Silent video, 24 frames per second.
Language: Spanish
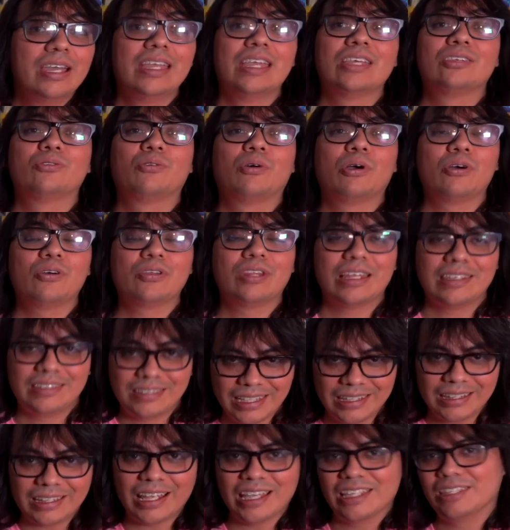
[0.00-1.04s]
y es un juego de
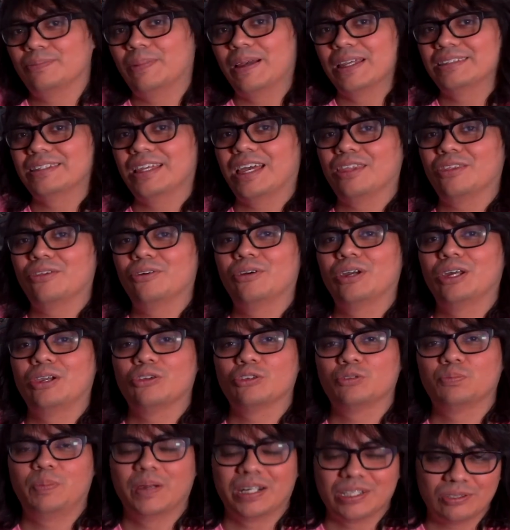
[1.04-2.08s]
citas basado en
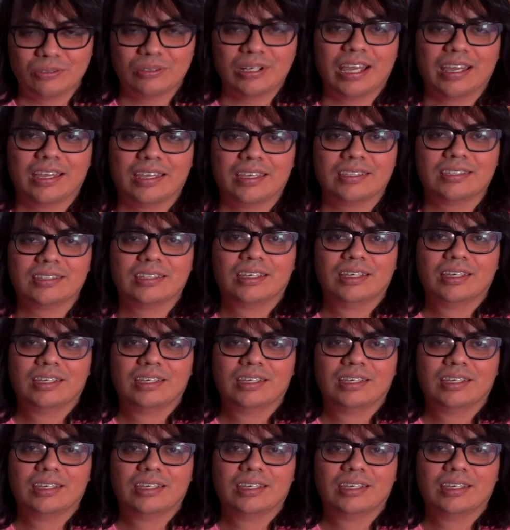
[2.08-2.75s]
los personajes